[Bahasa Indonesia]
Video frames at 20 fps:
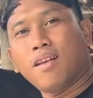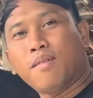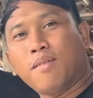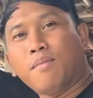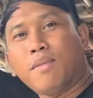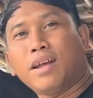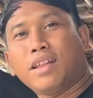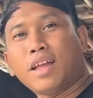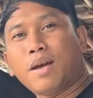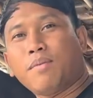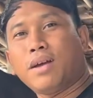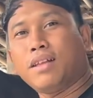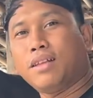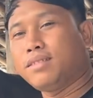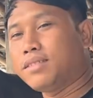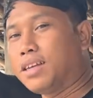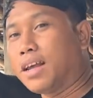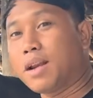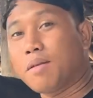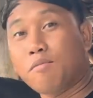mantap kan
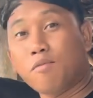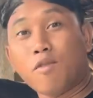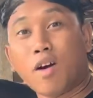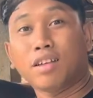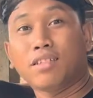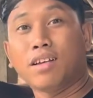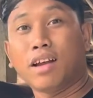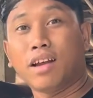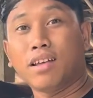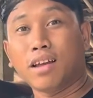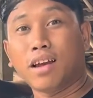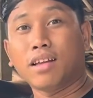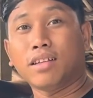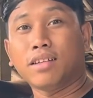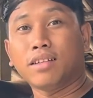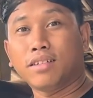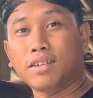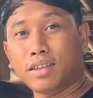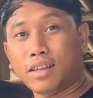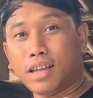serem wajahnya ini
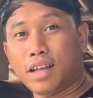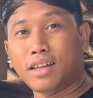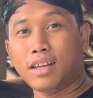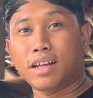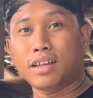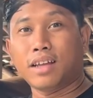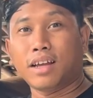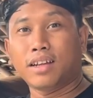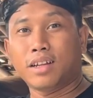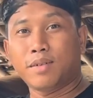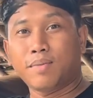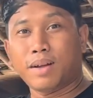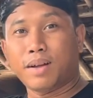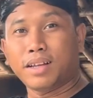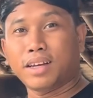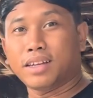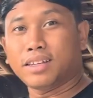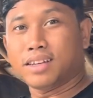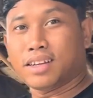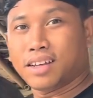kita lihat dari depan
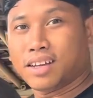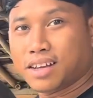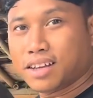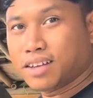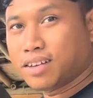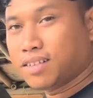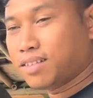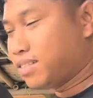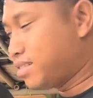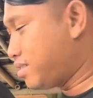guys yuk